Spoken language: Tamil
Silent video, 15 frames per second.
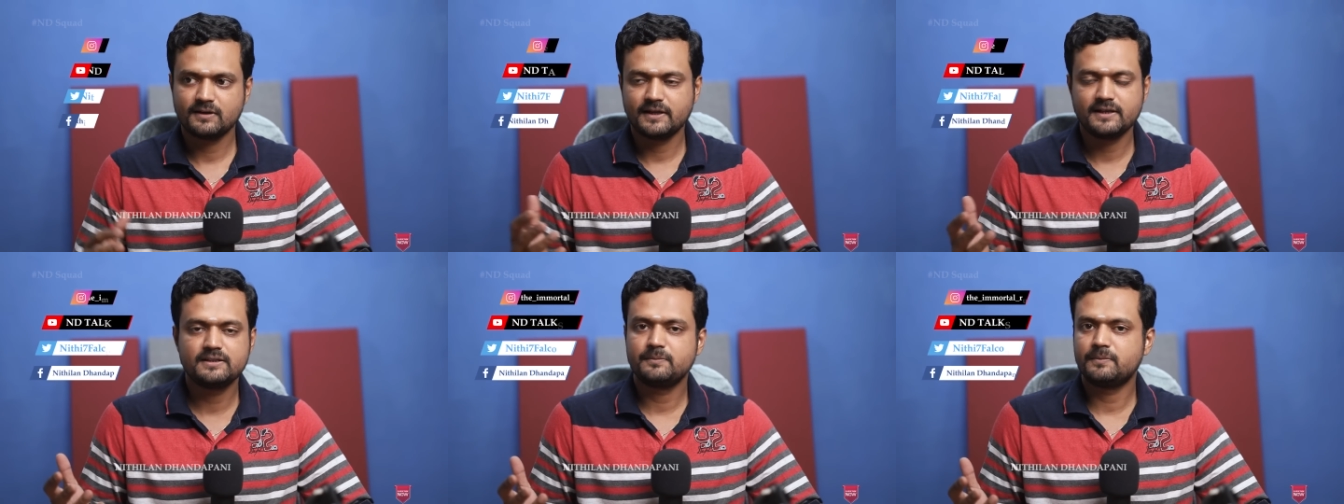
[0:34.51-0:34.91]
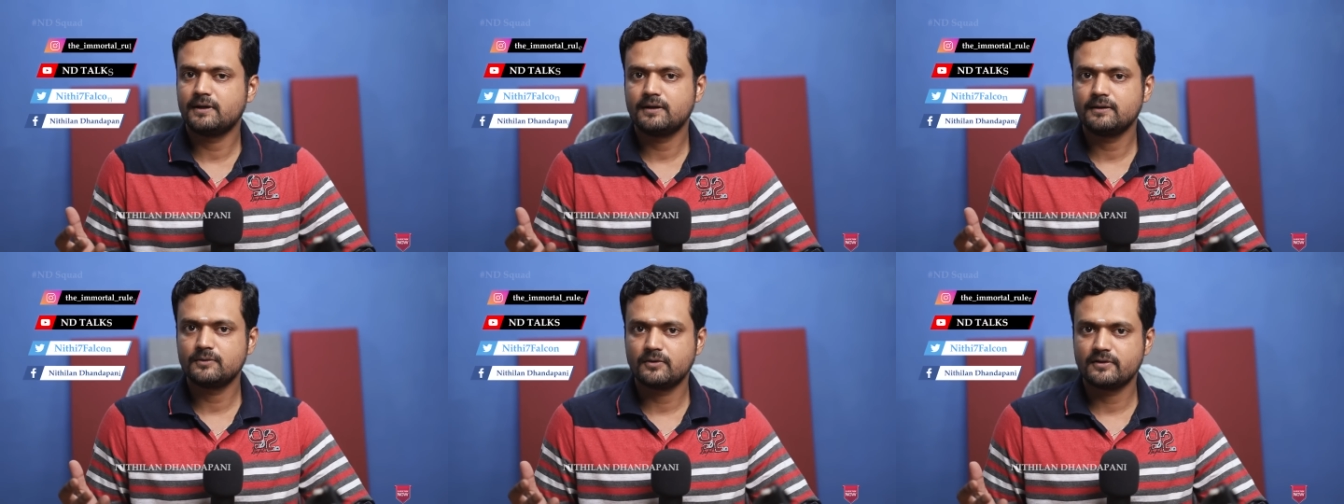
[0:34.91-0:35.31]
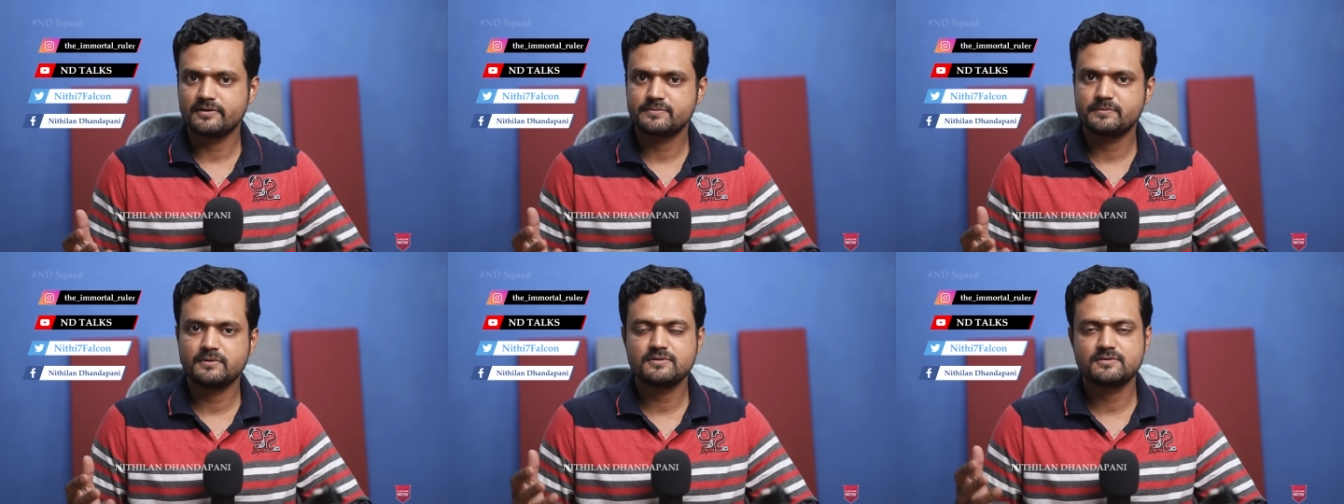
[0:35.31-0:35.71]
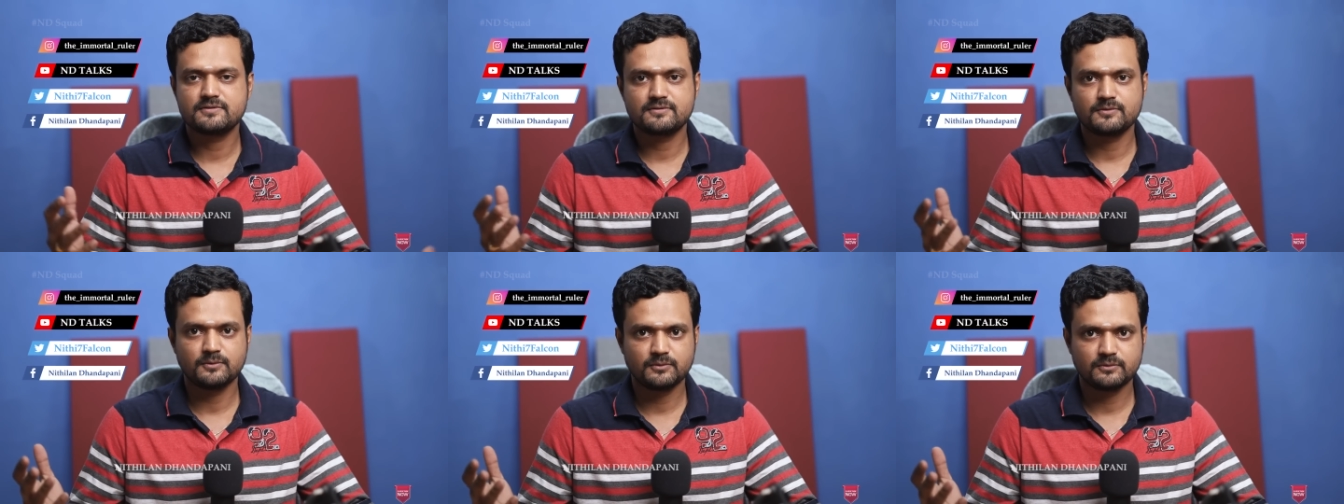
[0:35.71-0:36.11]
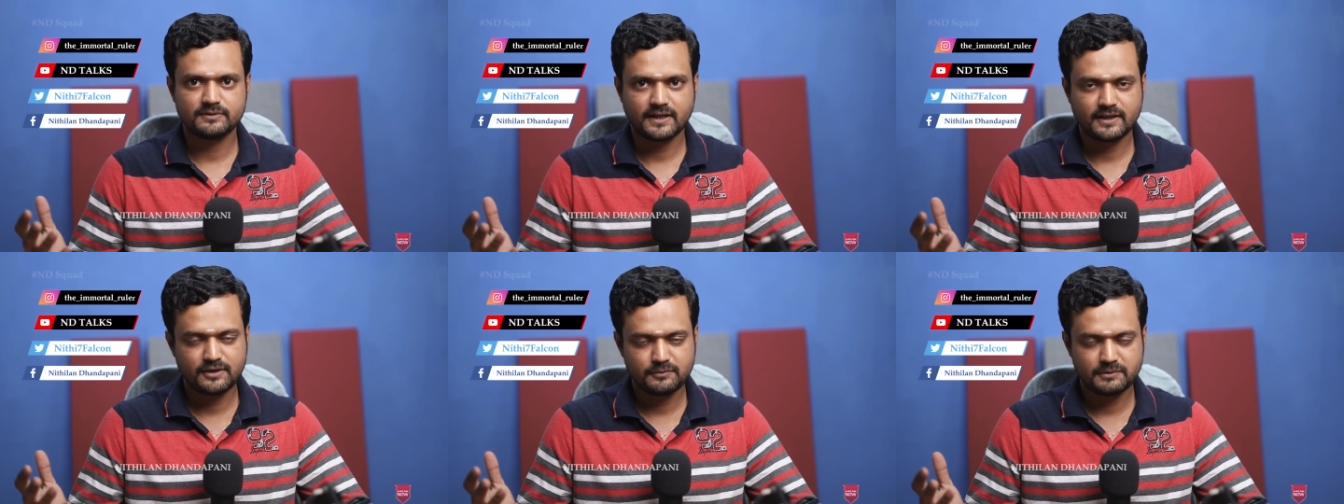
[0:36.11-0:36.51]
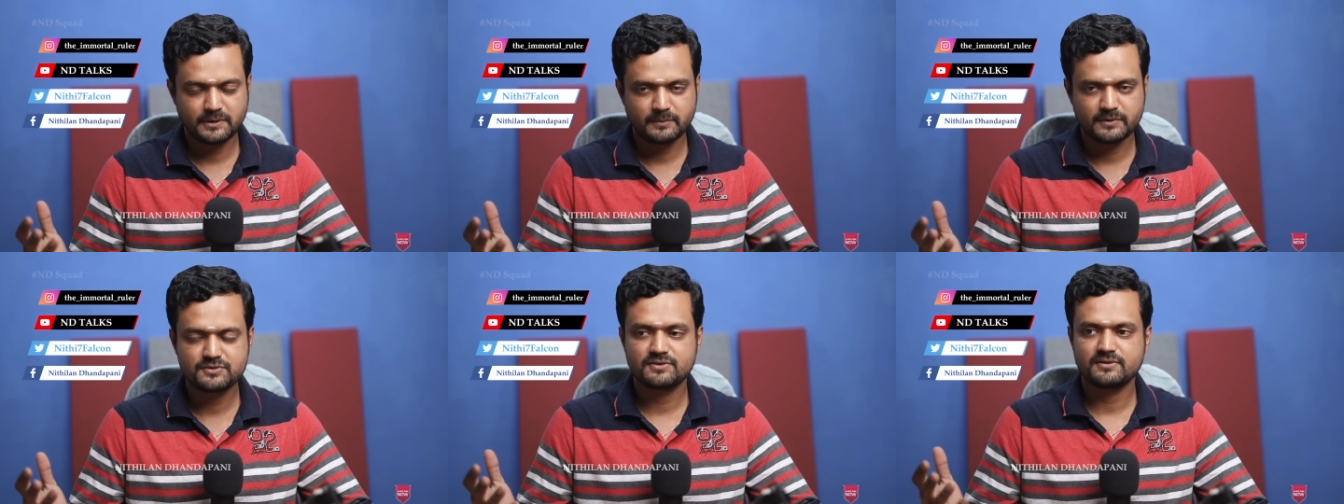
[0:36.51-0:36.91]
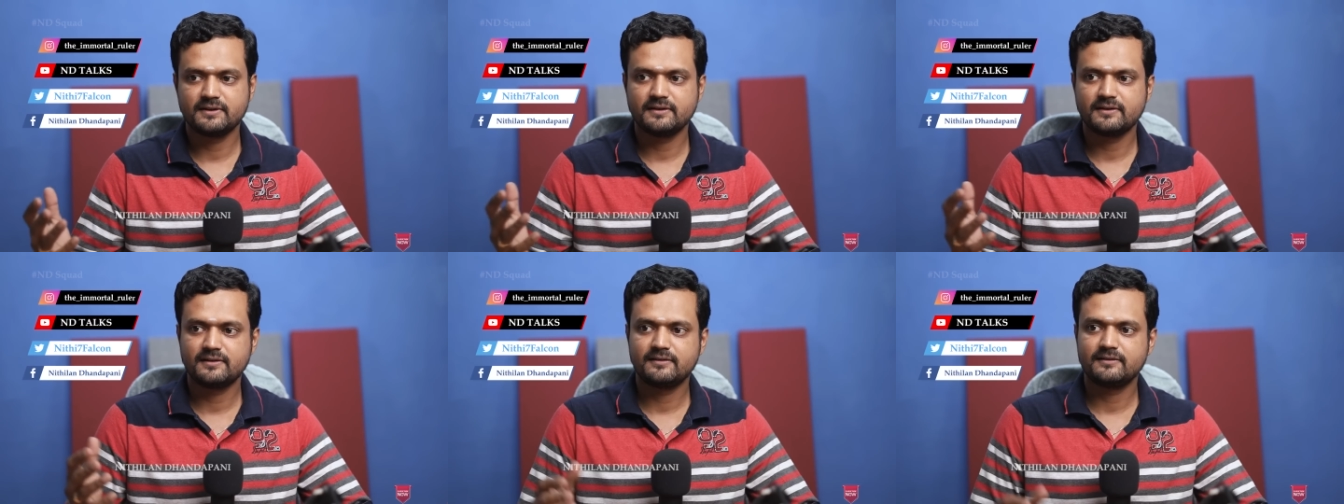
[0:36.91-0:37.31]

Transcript: நான் எதிர்பார்க்காத ஒரு ரெஸ்பான்ஸ் ஸோ தேங்க்யூ வெரி மச்